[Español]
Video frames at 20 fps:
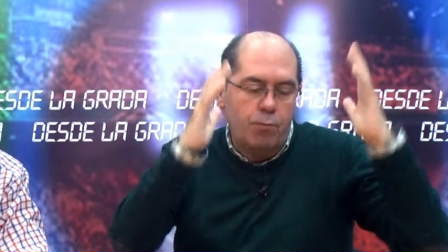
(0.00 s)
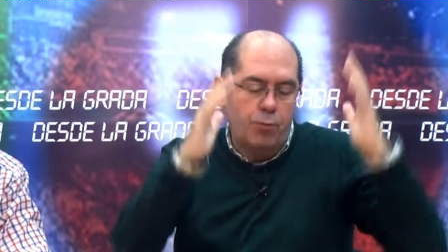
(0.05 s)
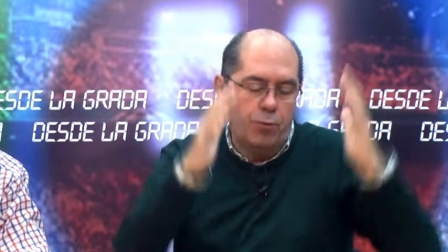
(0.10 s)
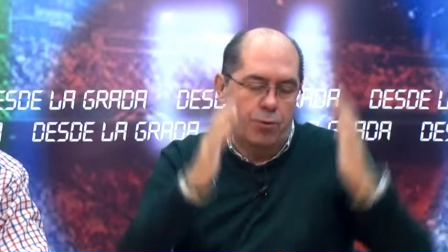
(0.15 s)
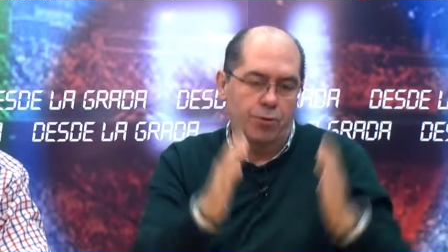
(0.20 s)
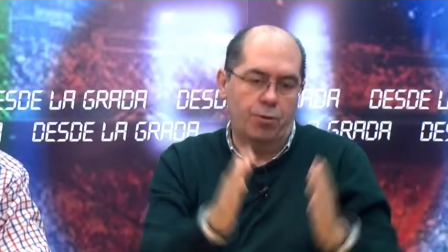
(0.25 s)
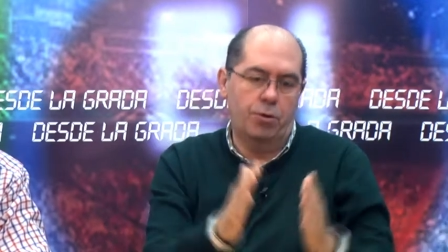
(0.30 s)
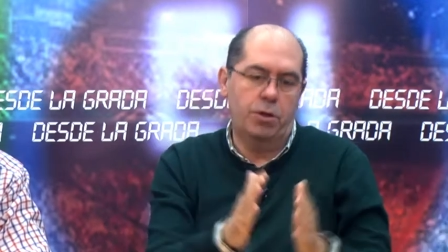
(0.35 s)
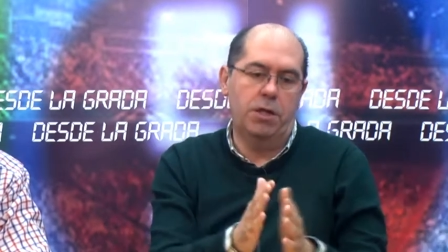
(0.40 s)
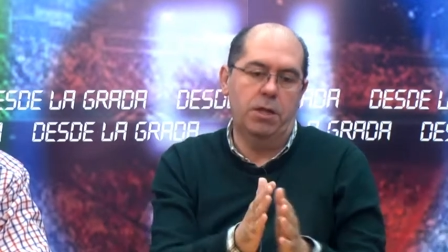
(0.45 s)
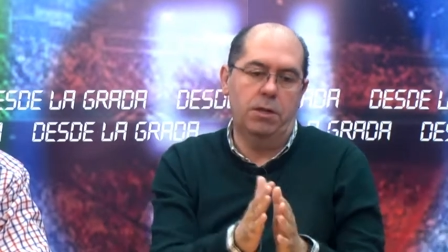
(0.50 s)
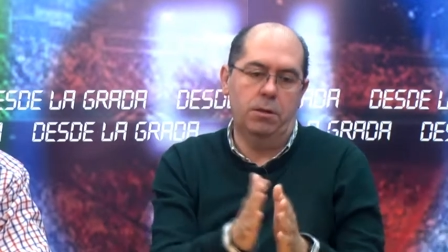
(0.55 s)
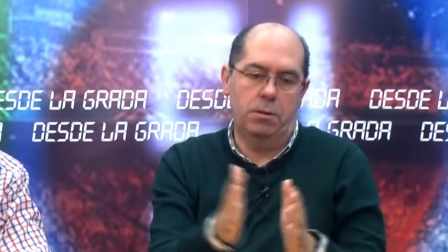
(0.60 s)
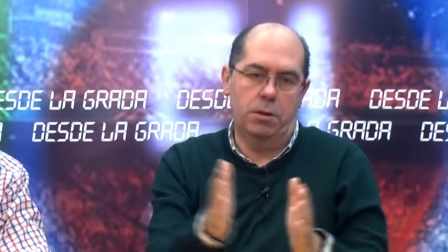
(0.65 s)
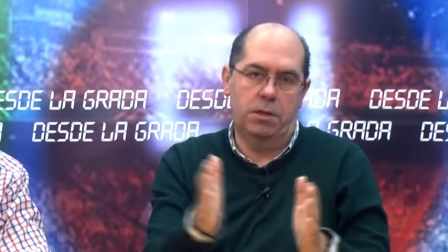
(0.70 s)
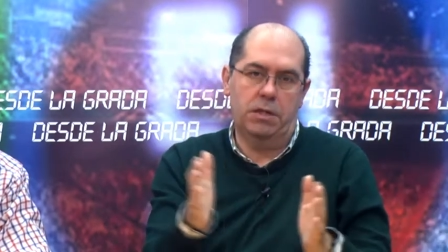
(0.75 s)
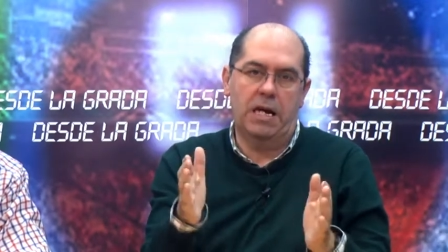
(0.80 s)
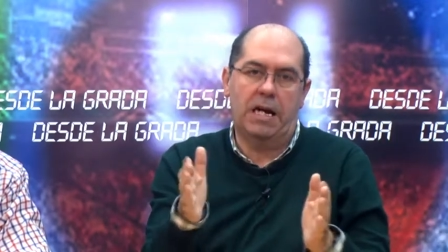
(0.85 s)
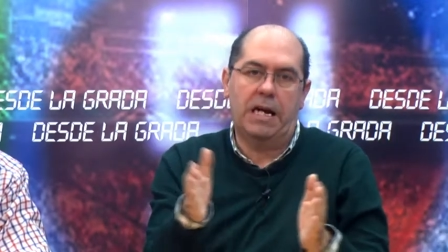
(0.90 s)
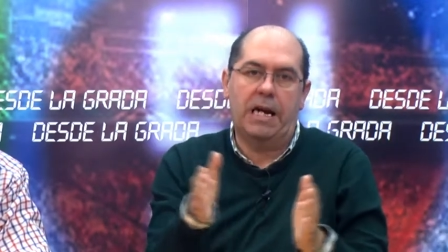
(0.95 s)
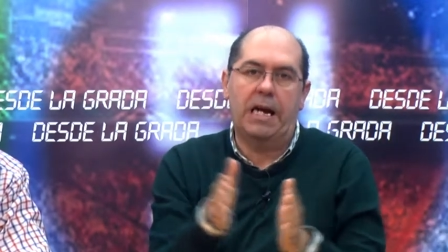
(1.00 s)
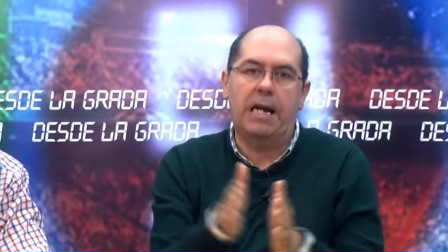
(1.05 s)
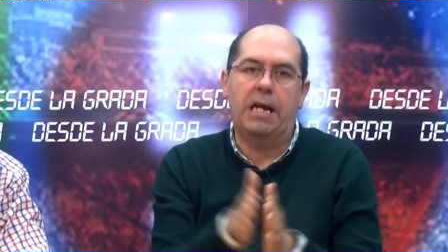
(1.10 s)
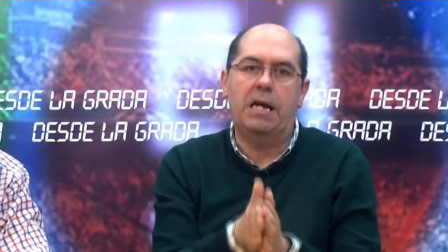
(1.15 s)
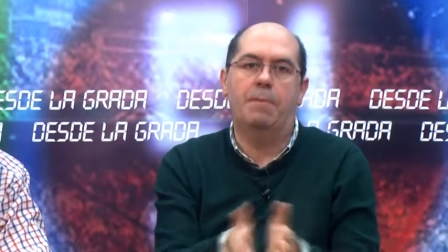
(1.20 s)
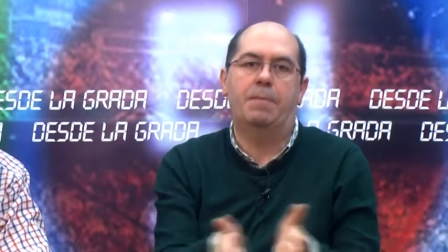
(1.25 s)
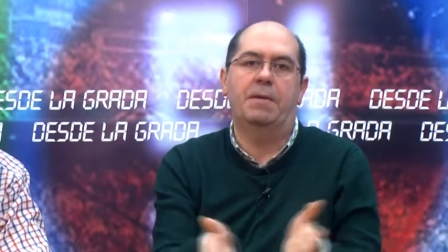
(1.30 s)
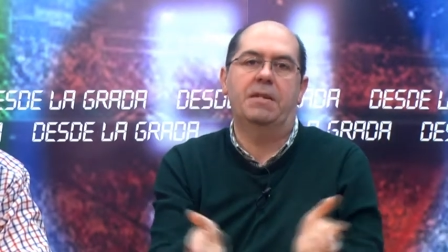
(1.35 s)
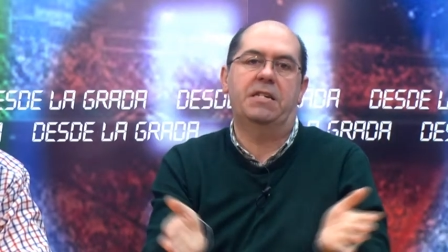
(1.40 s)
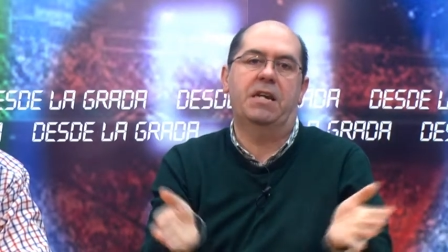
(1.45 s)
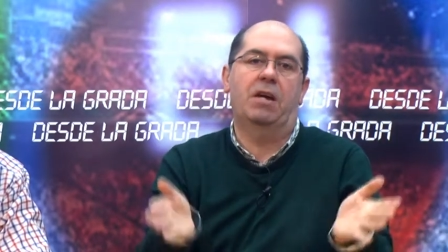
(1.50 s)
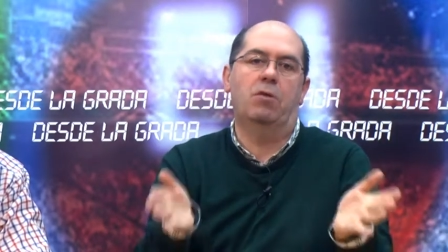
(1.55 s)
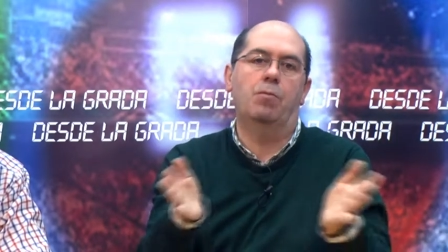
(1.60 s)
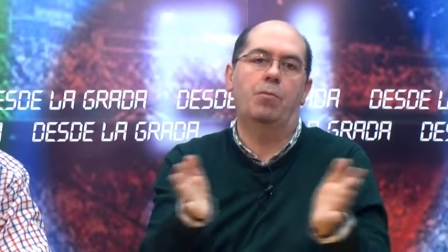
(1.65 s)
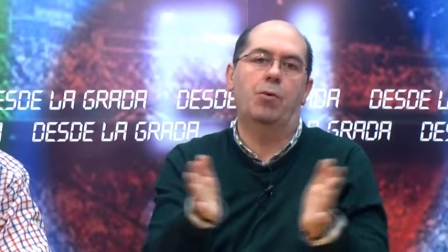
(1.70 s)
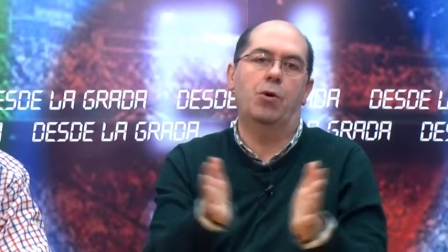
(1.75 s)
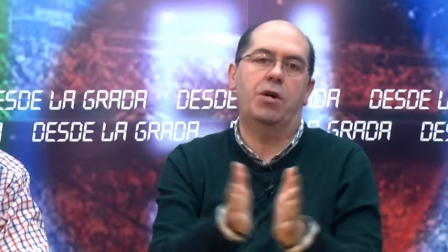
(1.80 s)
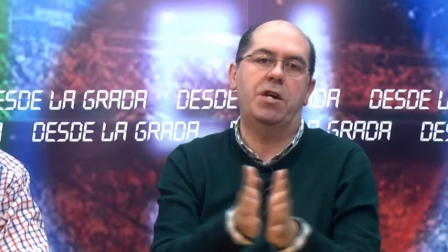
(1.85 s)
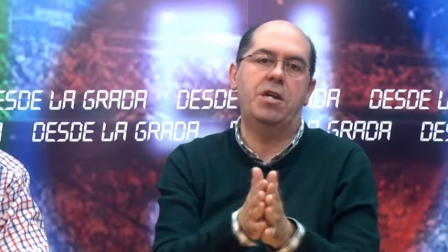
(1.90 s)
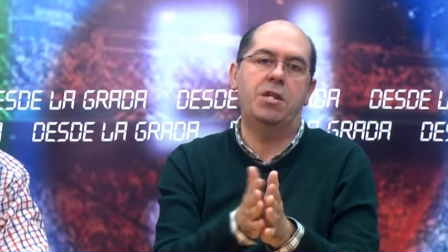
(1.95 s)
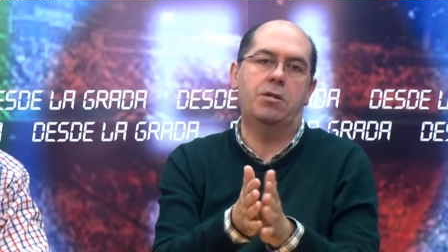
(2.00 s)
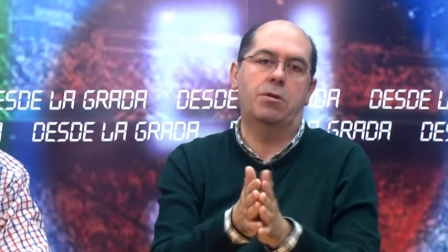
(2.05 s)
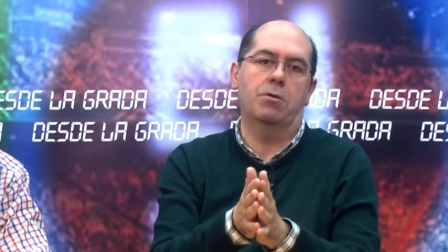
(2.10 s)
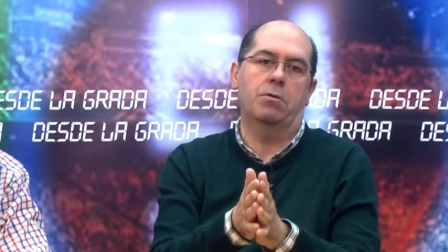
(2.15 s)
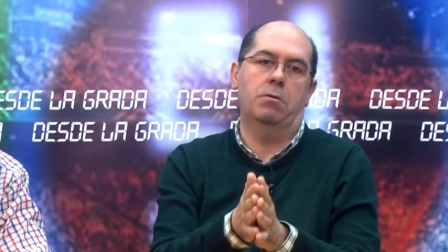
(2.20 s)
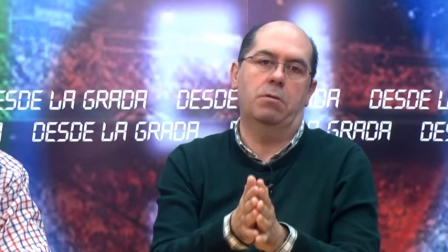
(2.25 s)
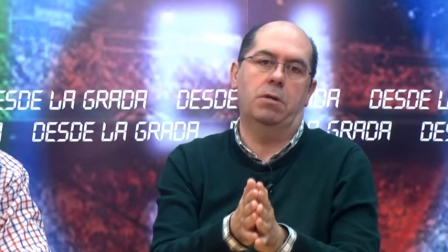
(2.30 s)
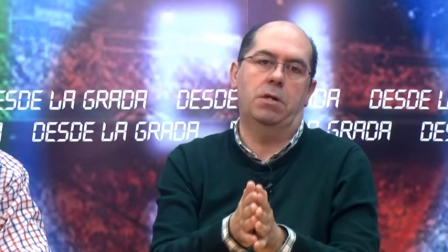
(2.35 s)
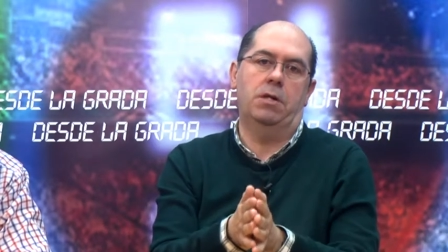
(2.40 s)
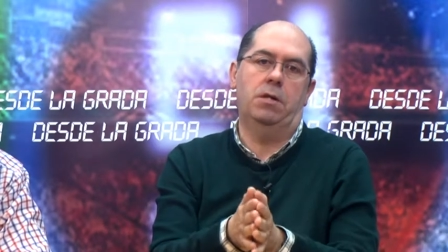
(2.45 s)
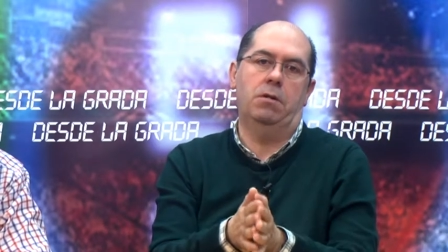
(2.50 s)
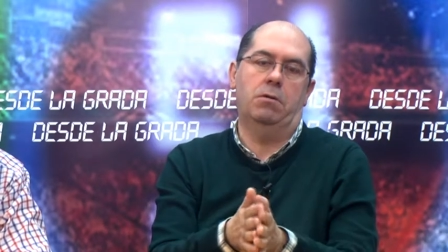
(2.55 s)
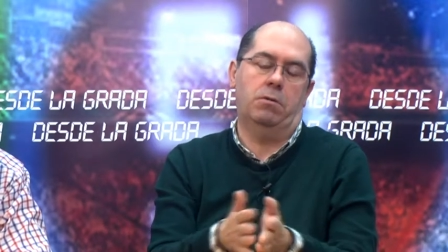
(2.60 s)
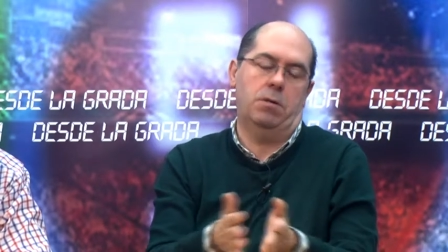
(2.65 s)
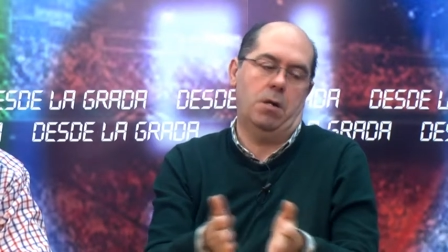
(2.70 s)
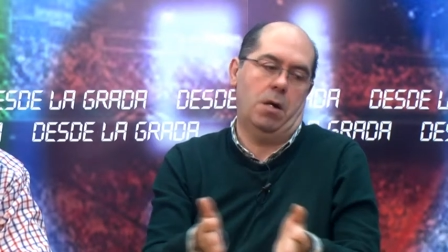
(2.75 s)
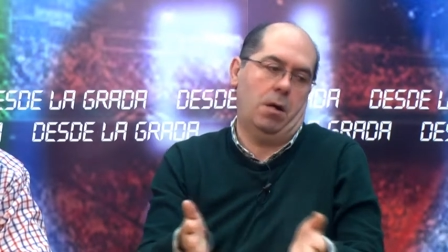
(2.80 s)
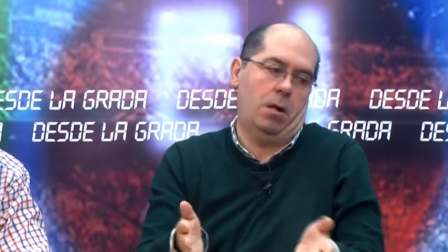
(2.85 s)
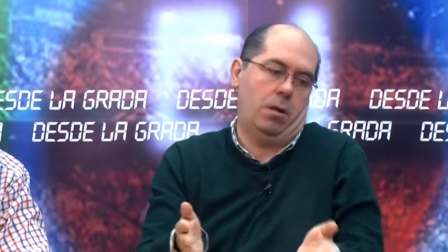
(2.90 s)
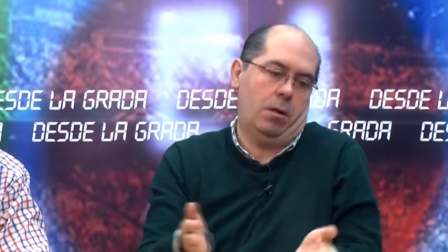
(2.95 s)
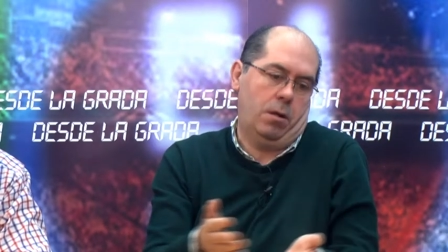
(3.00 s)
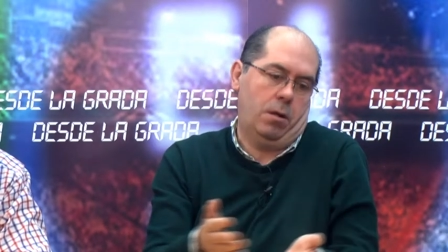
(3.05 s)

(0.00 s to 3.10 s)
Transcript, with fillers: pues oye, sacarle a pasear un poquito, ¿eh? o sea,